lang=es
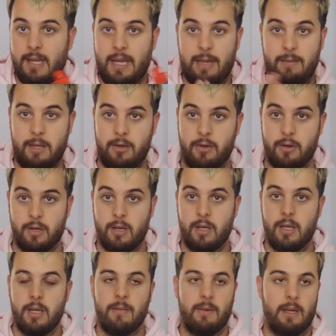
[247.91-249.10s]
el mejor,
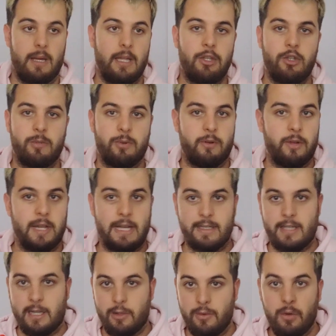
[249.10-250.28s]
¿vale? Yo he probado de la
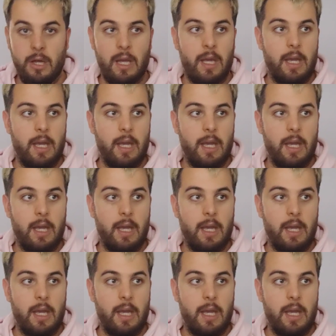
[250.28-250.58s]
salud,